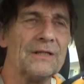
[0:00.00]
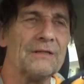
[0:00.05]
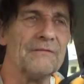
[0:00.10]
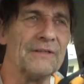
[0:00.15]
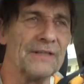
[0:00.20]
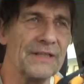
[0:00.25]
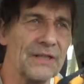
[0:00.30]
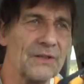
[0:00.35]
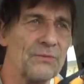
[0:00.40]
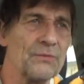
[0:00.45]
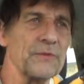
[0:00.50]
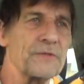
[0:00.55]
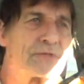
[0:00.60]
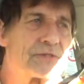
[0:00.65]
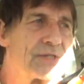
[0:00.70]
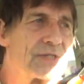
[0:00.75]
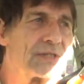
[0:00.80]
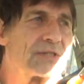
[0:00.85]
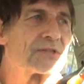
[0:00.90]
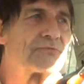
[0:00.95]
Wenn ihr
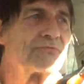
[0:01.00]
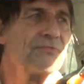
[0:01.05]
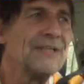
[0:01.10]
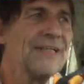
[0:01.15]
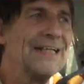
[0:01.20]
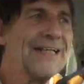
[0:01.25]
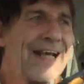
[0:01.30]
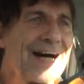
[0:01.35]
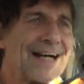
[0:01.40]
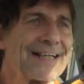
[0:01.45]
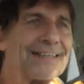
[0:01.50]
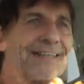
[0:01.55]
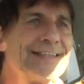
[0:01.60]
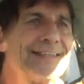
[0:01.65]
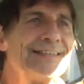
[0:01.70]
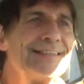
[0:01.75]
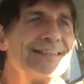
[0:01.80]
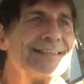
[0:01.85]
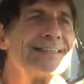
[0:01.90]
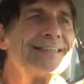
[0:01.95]
wüsstet, wie lange
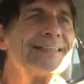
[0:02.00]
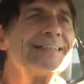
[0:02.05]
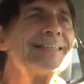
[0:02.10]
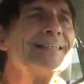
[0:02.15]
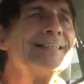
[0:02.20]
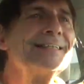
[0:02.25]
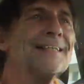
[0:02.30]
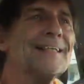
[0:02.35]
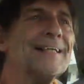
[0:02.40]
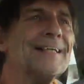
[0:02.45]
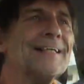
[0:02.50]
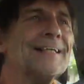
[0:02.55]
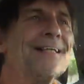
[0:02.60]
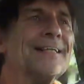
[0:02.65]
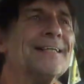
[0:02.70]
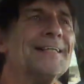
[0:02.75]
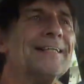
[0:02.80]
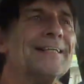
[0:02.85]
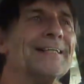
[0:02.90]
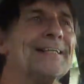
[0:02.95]
ich
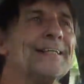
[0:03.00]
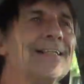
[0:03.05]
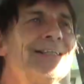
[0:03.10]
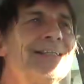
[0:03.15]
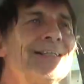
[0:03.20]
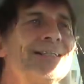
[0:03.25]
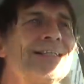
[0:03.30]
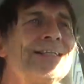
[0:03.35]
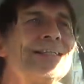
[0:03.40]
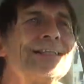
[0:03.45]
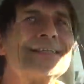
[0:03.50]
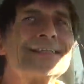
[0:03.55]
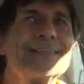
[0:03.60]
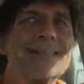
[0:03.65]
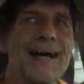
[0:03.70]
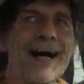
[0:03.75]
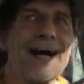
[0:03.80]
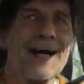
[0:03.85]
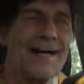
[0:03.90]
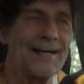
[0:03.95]

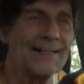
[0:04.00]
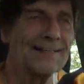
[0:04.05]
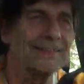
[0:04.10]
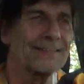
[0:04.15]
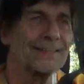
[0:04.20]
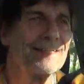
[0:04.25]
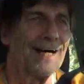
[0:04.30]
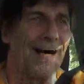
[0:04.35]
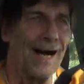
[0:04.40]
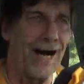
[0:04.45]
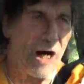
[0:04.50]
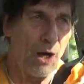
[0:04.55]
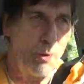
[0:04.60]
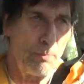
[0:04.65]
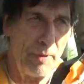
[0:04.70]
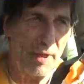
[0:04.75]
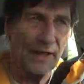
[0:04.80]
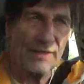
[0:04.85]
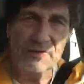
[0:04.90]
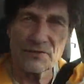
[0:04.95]
daran
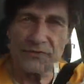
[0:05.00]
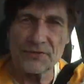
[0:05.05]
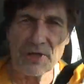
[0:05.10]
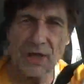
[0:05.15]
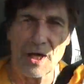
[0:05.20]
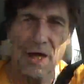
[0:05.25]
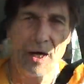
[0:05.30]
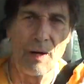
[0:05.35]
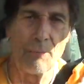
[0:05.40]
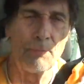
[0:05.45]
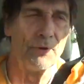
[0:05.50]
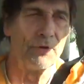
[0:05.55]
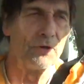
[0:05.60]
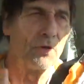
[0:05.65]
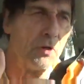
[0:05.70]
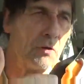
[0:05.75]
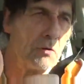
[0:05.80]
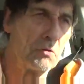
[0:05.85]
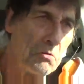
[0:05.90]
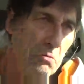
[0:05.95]
gearbeitet habe,